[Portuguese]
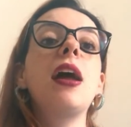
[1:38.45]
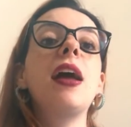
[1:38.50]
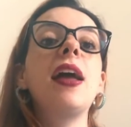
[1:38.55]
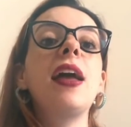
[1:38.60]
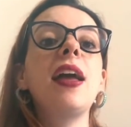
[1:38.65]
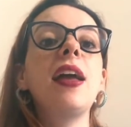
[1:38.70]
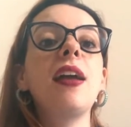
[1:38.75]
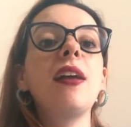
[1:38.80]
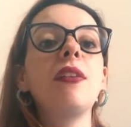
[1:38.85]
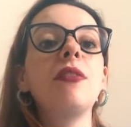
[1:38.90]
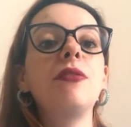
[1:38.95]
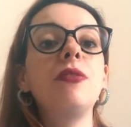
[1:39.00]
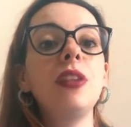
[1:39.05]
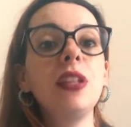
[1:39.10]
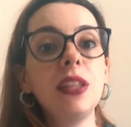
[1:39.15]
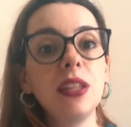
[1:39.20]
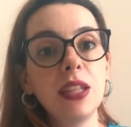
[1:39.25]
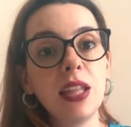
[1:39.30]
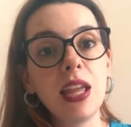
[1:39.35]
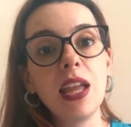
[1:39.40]
é,
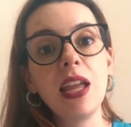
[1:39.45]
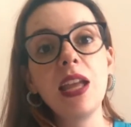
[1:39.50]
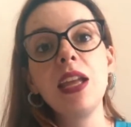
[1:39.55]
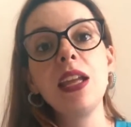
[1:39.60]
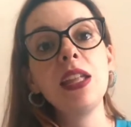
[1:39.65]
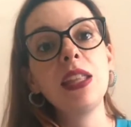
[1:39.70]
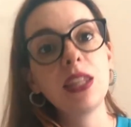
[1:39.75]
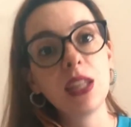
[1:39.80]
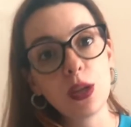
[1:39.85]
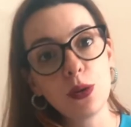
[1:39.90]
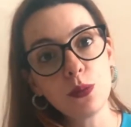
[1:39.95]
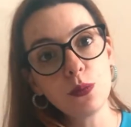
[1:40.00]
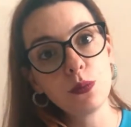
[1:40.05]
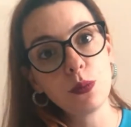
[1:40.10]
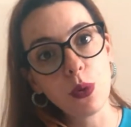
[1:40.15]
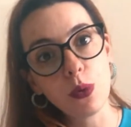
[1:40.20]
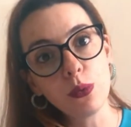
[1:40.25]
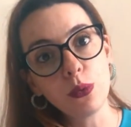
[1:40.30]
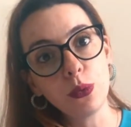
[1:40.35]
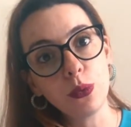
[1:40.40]
vender e ter um
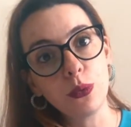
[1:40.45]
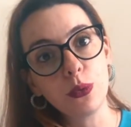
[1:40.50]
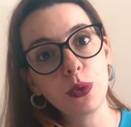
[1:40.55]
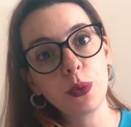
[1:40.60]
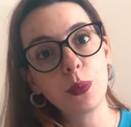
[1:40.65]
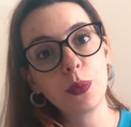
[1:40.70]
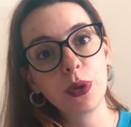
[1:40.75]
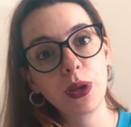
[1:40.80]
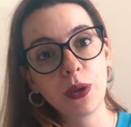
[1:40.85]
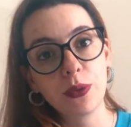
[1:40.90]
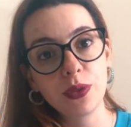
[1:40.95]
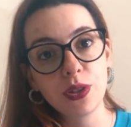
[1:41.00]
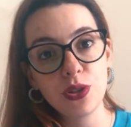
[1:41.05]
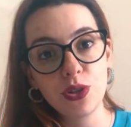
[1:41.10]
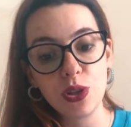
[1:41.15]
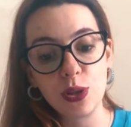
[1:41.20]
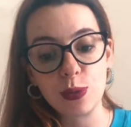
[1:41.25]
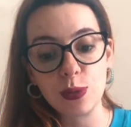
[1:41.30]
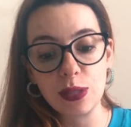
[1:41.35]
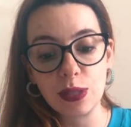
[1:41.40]
bom lucro por causa
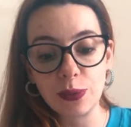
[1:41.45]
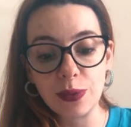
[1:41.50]
disso.